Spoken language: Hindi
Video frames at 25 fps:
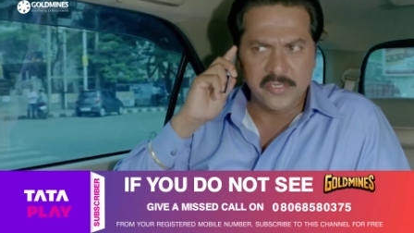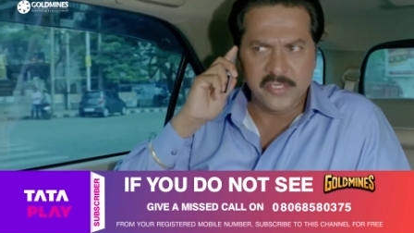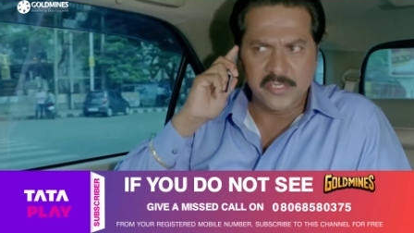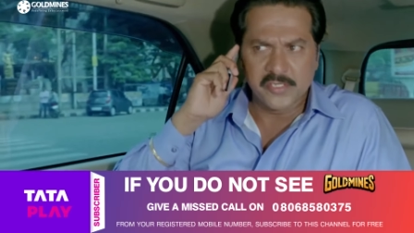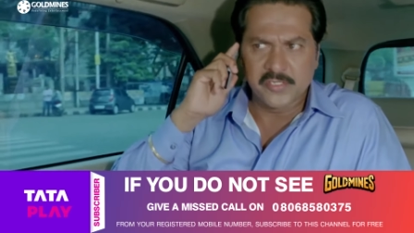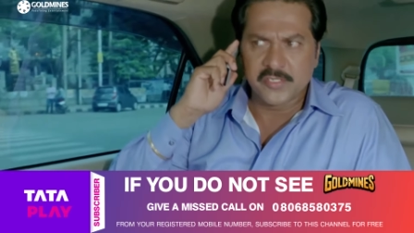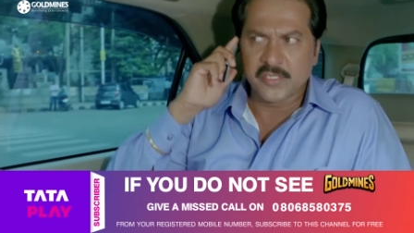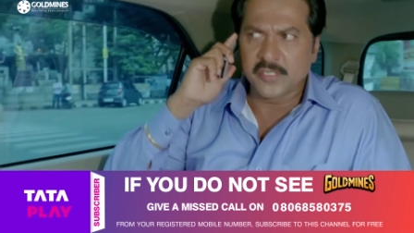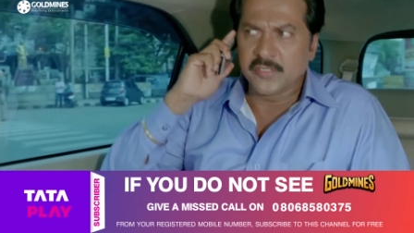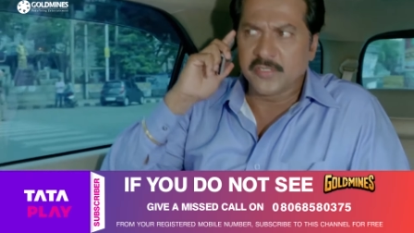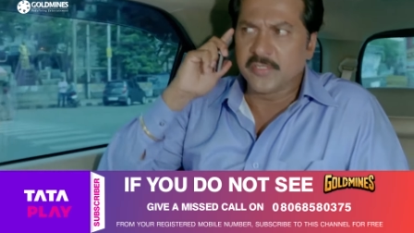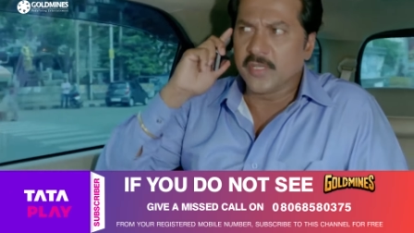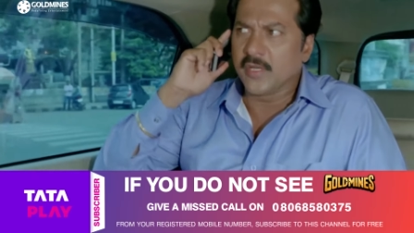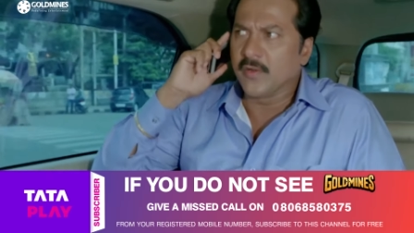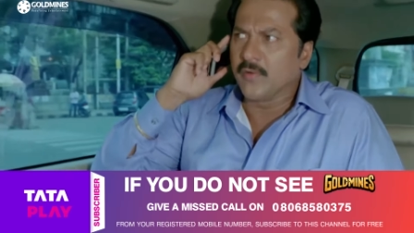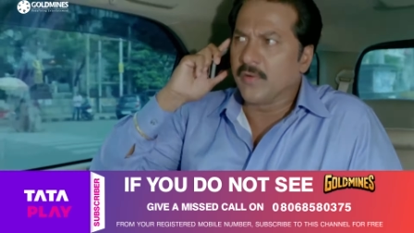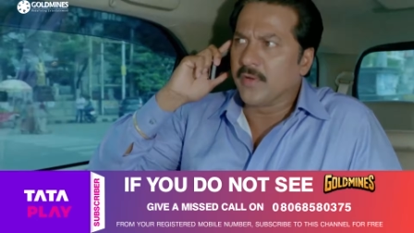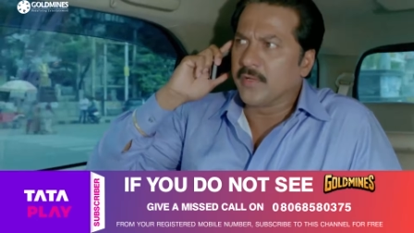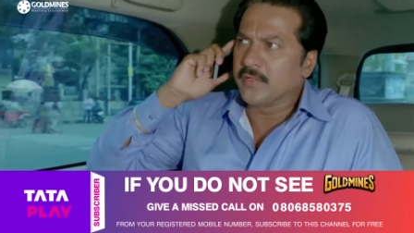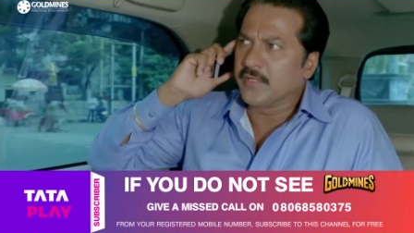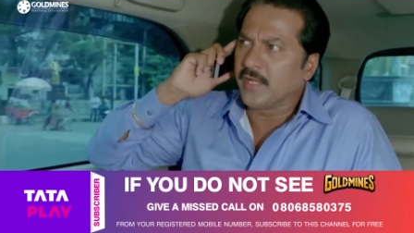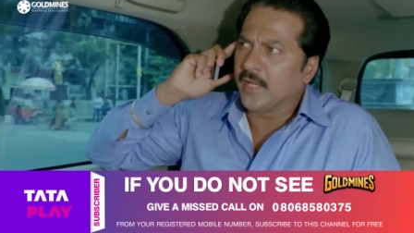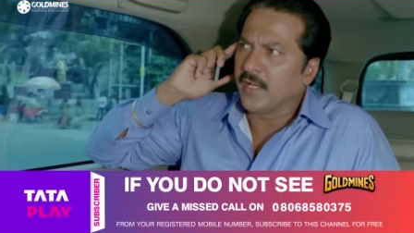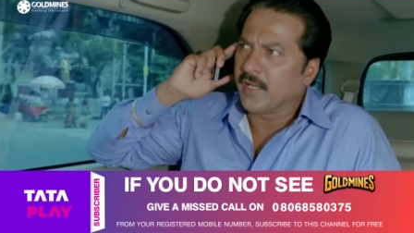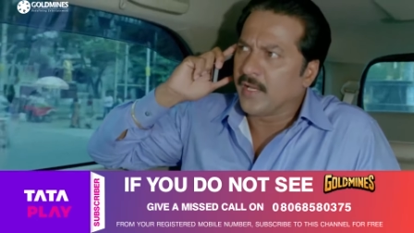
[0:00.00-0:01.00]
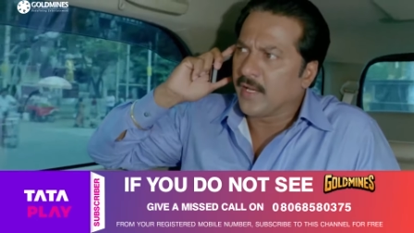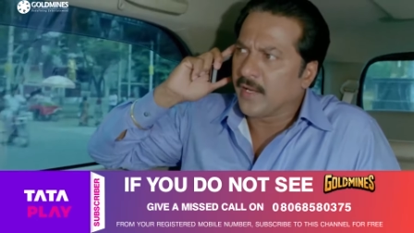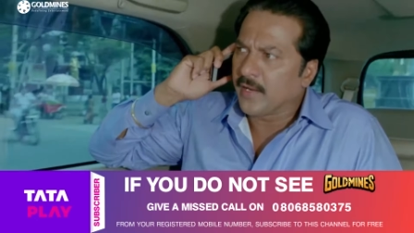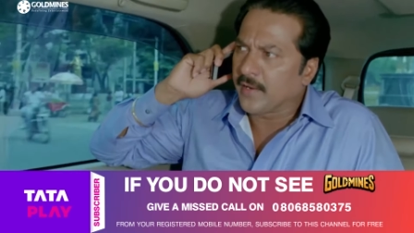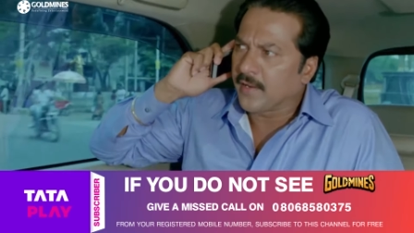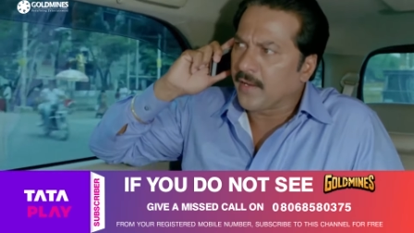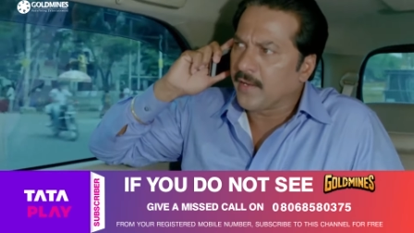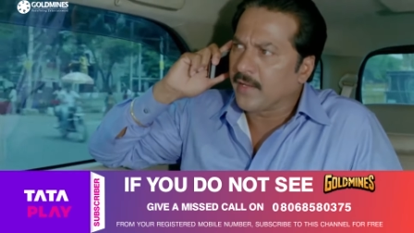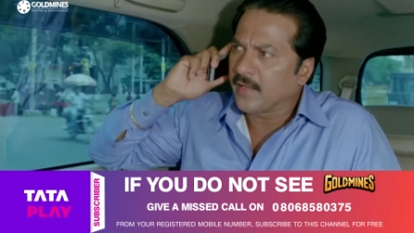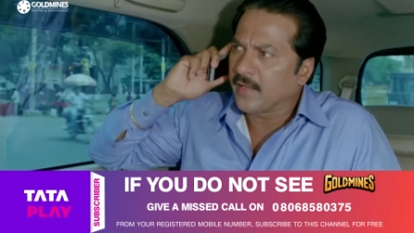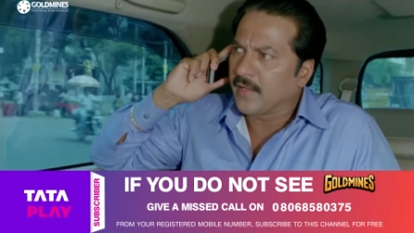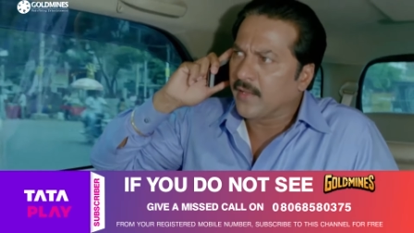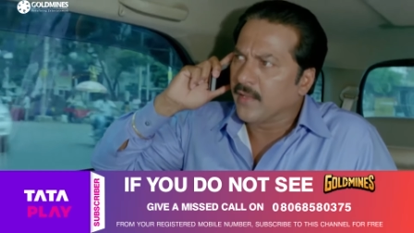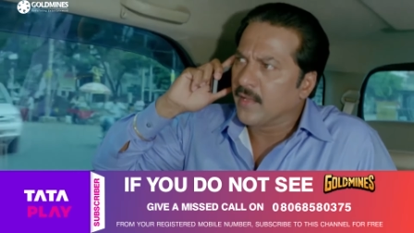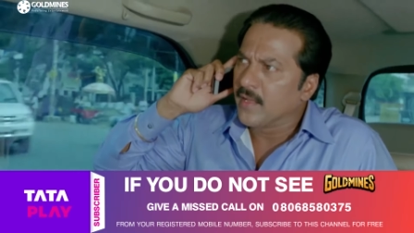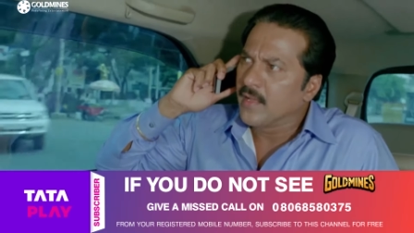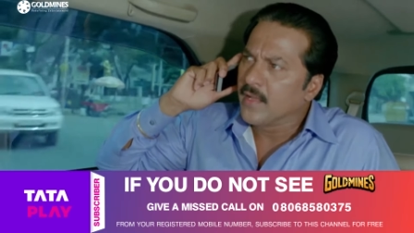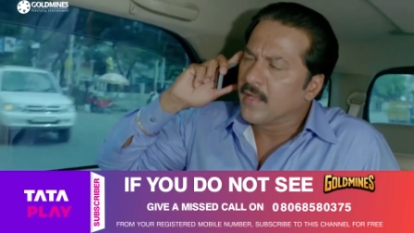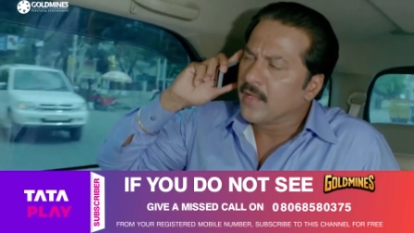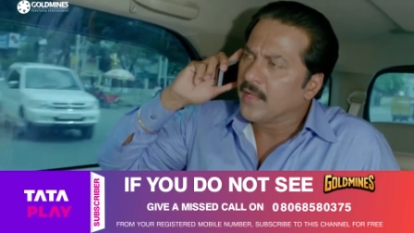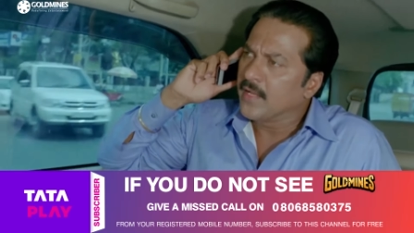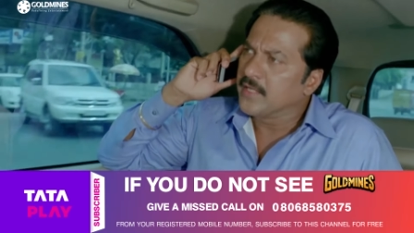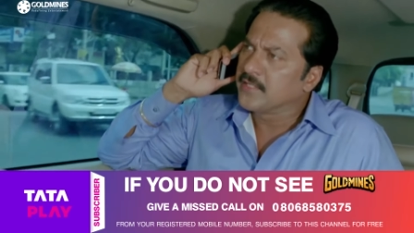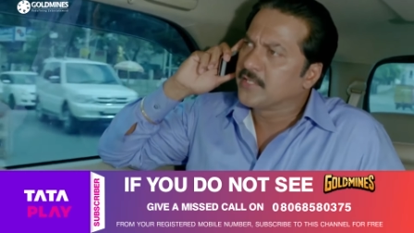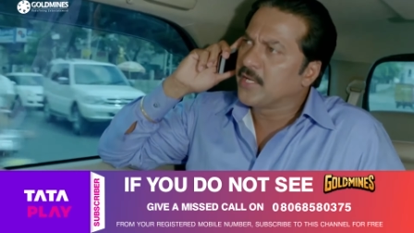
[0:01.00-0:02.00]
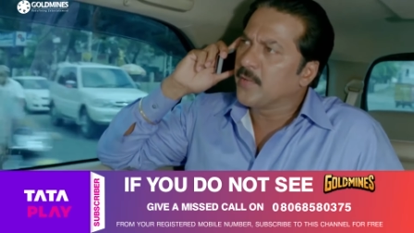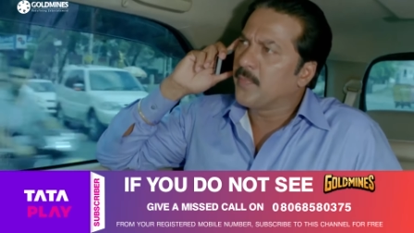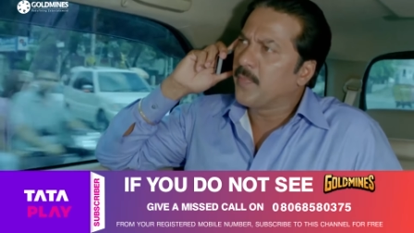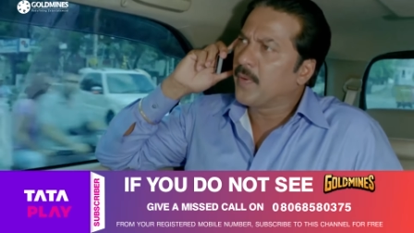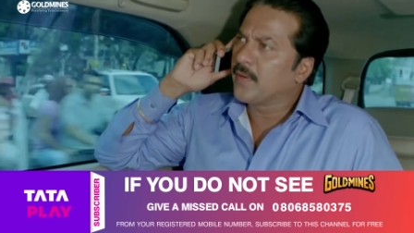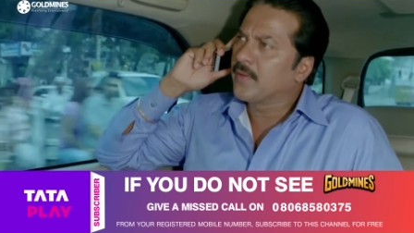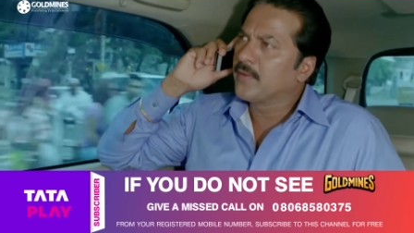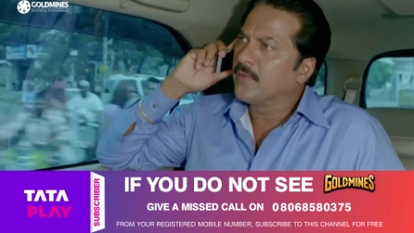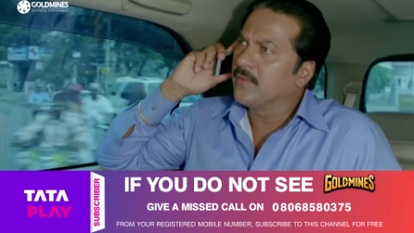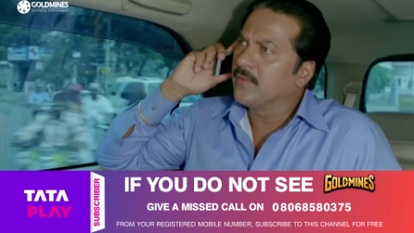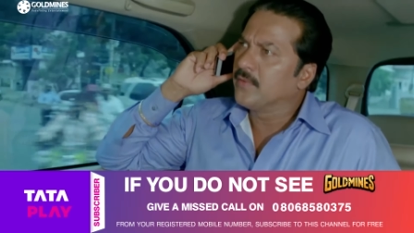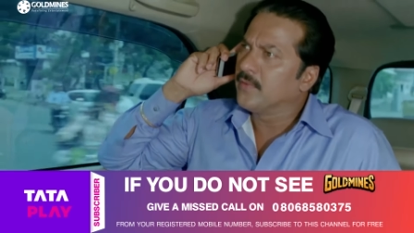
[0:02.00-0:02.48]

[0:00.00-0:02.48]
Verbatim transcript: मंदिर से जेल जाने में कम से कम कितना वक्त